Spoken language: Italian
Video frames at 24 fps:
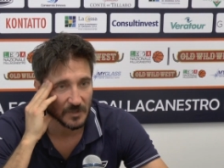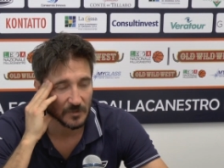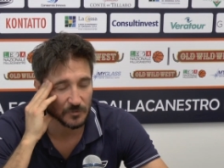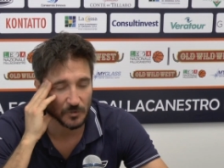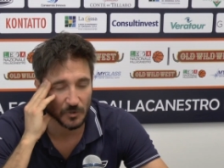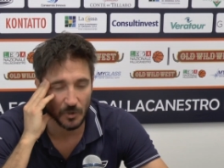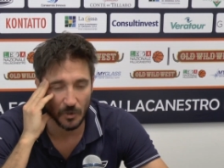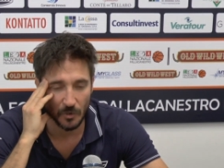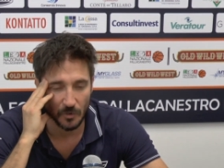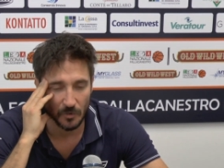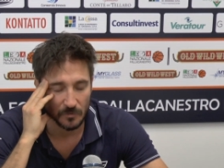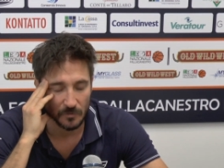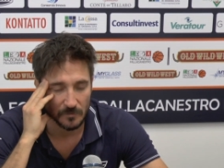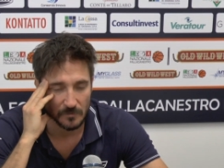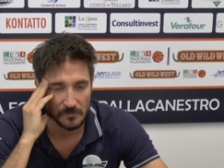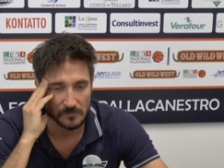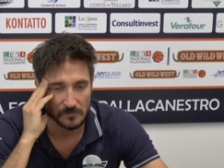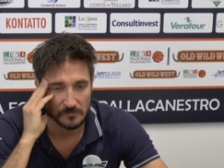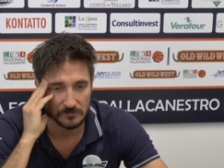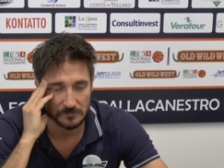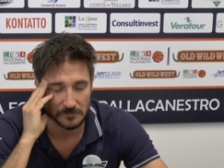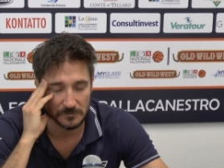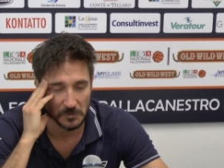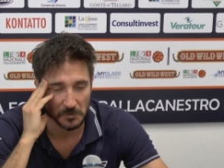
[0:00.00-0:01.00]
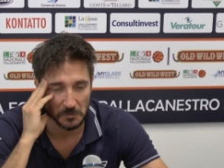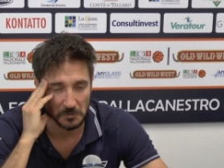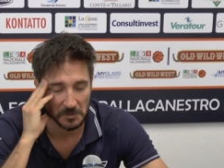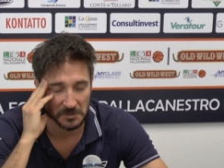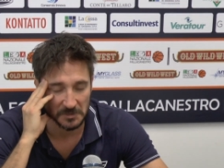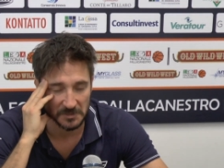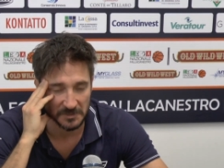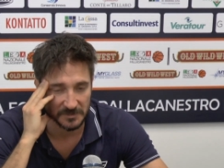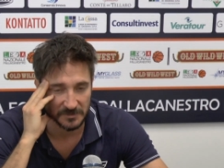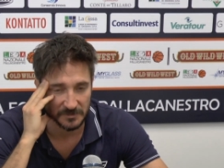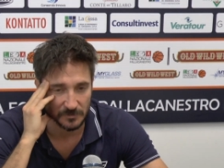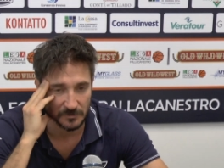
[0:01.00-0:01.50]
No, non
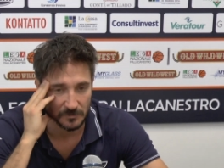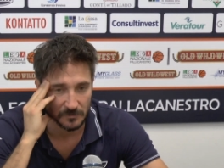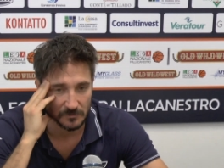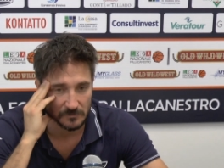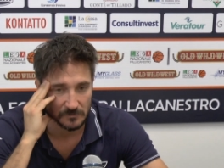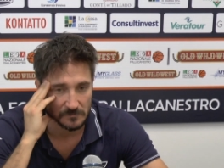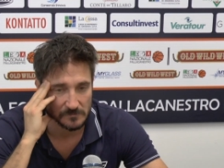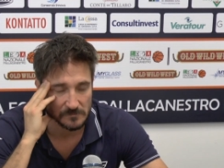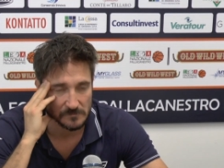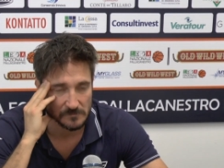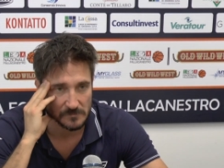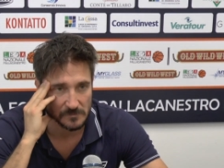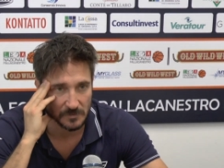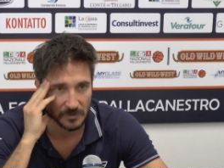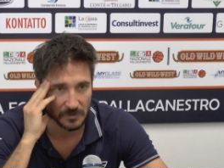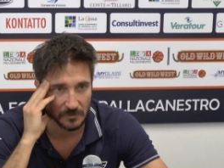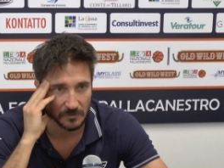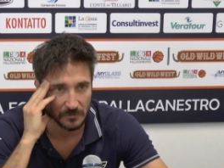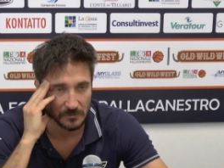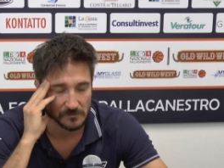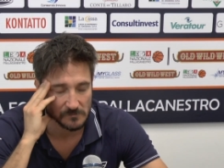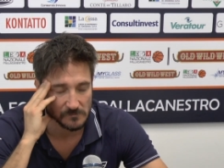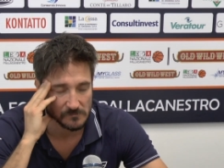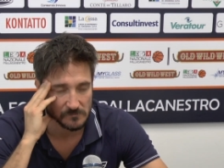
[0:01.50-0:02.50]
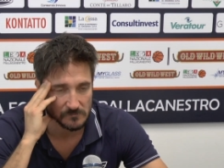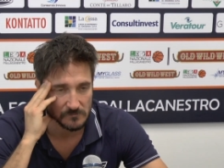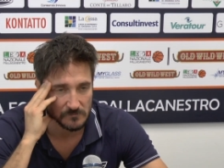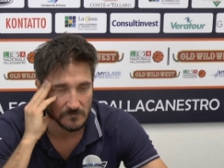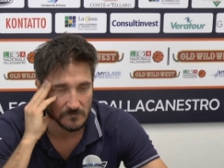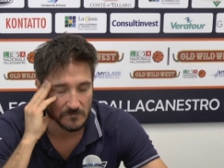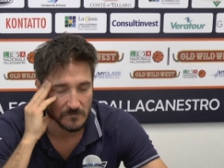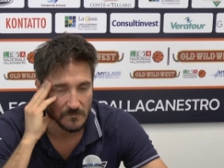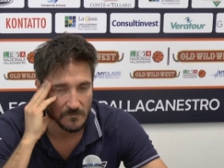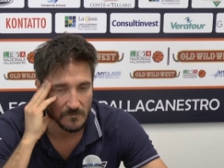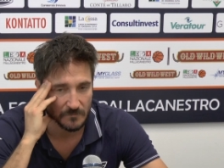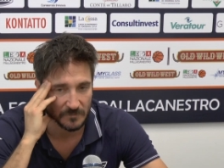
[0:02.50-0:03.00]
è detto, no.
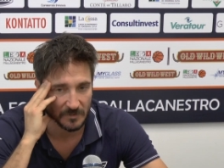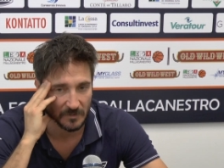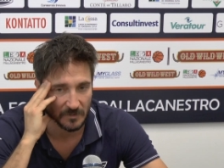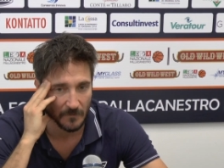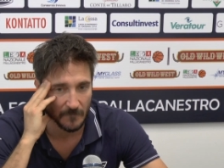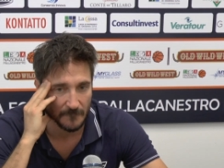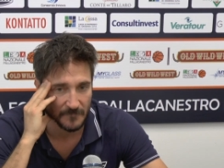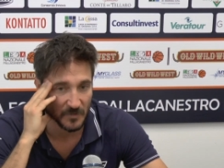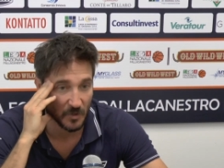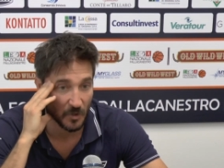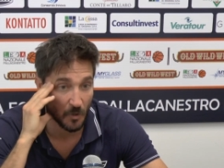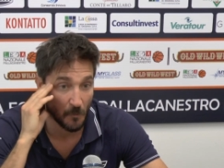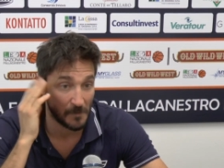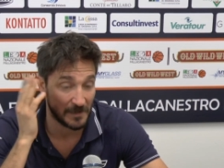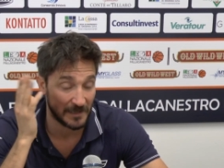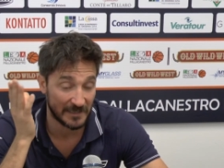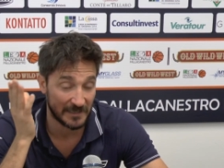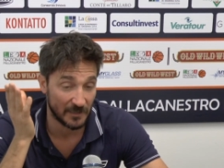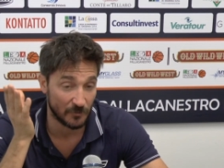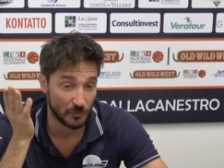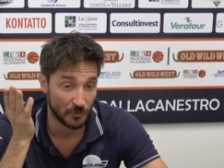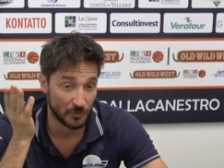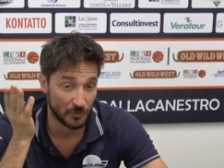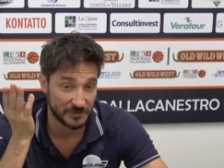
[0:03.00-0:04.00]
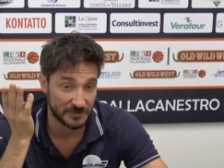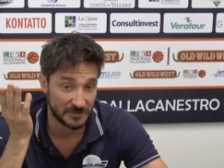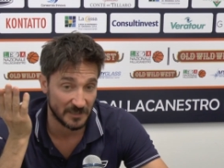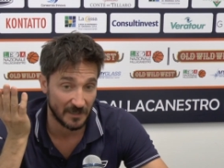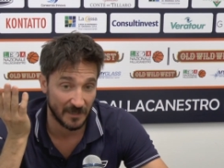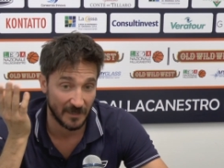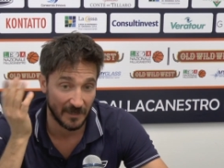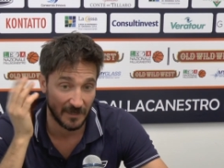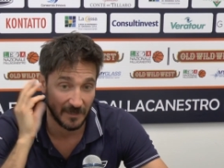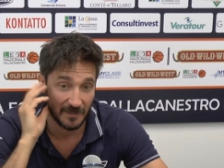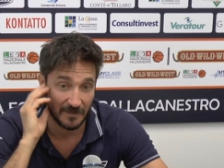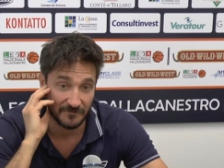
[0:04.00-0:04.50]
No, no, me che è quello che
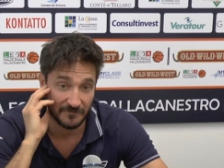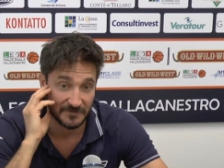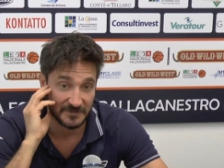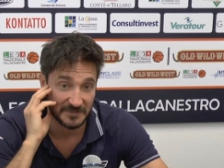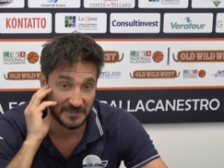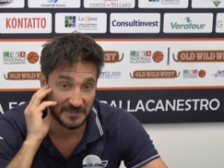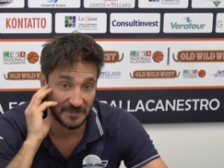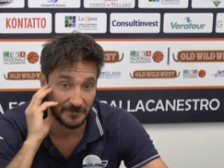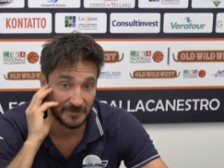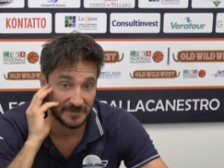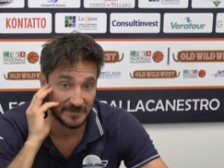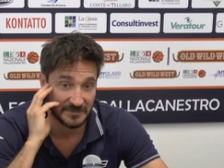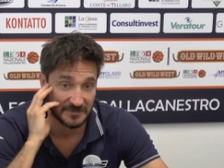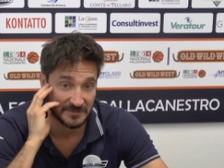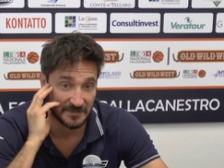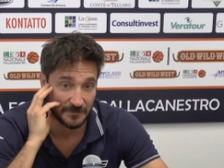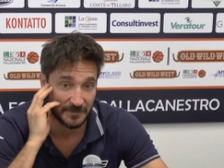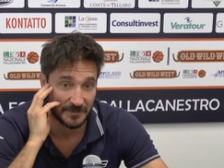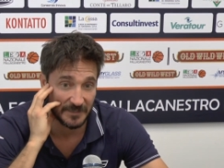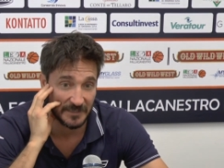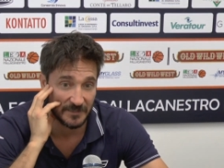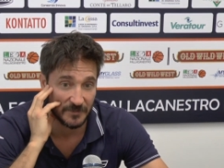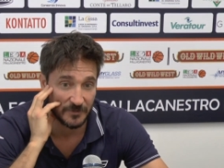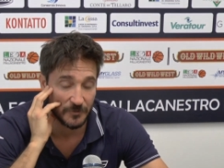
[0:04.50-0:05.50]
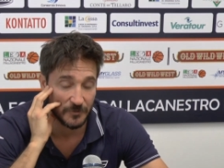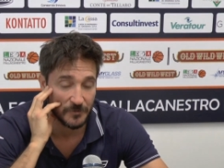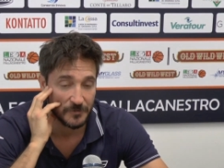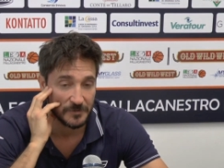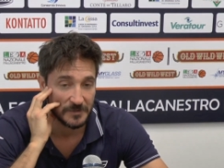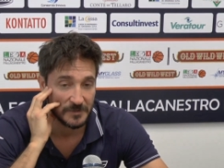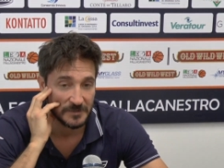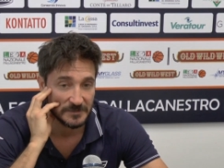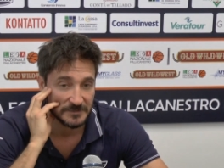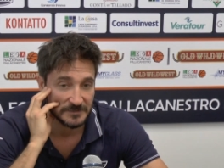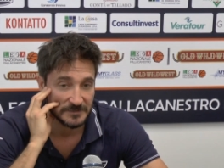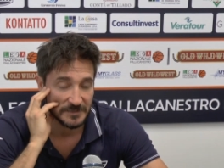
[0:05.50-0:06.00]
sta fisicamente sta meglio
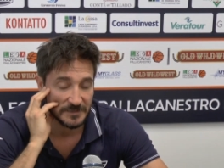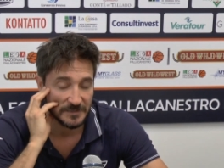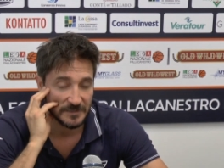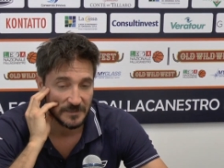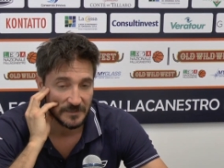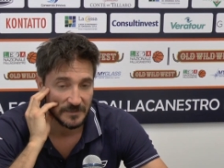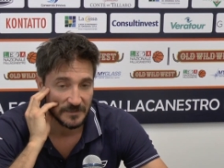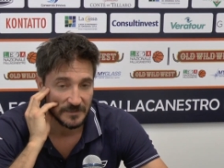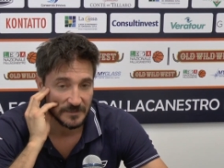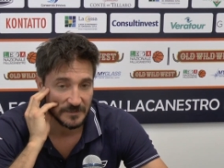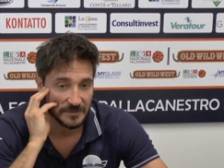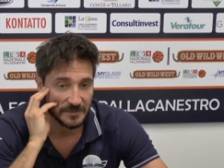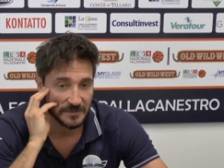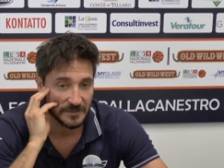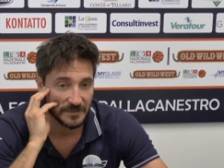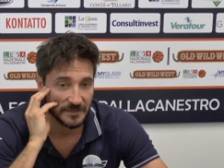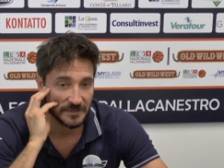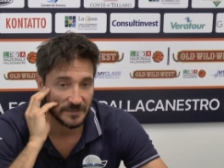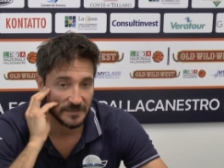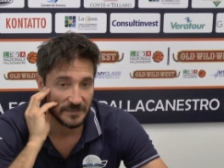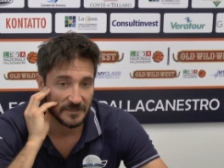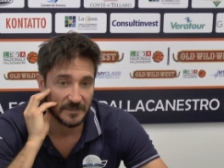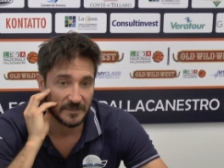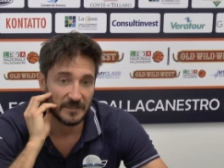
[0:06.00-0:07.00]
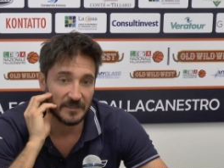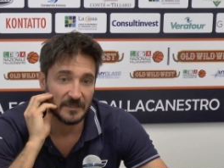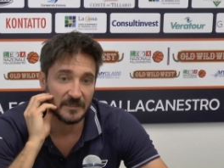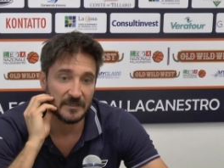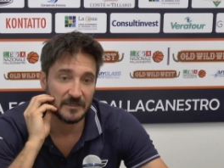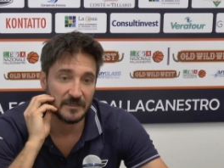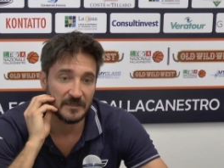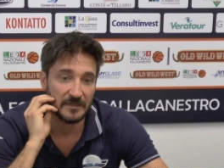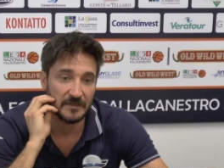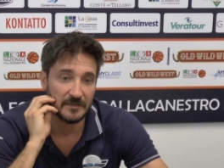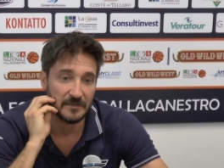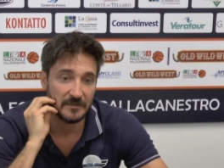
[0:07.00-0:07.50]

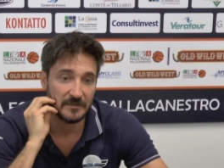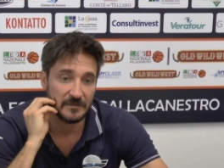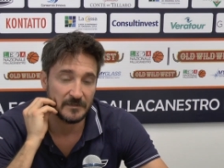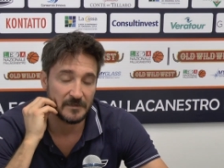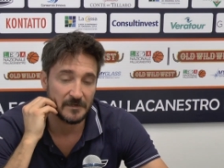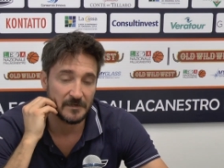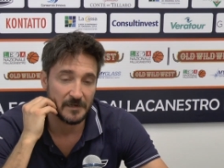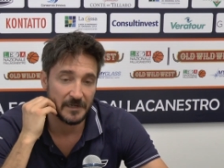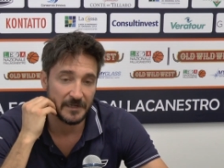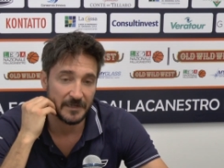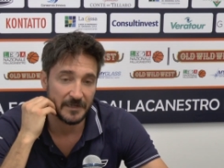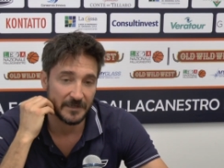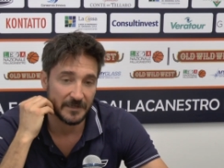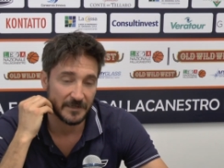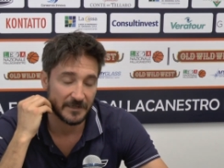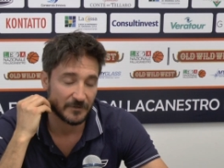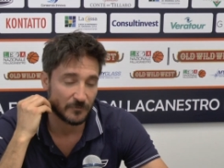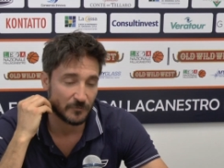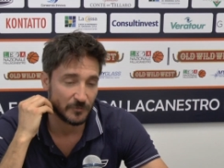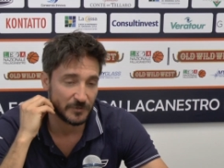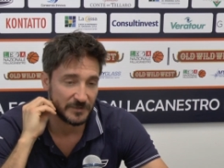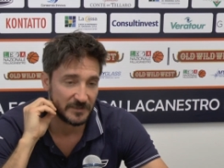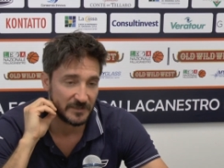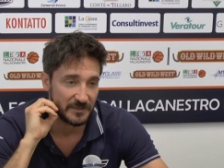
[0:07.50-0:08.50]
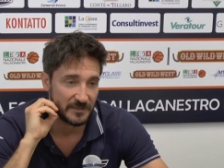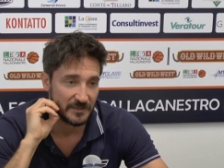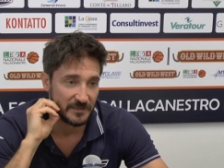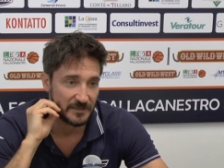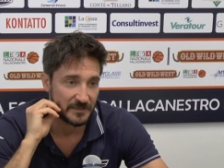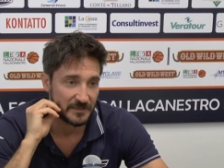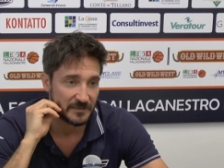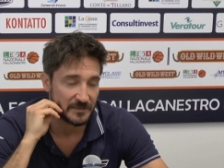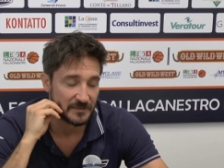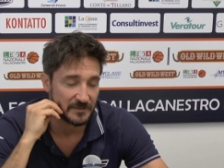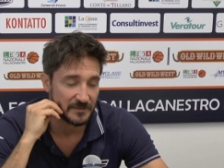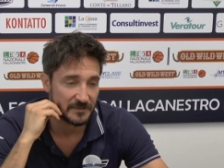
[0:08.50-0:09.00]
e, eh, e
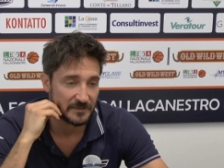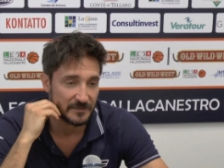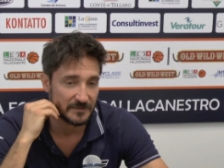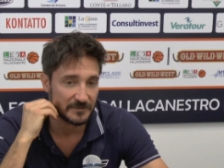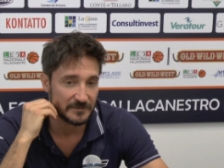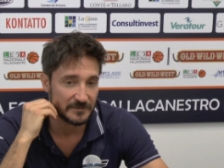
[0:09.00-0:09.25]
quindi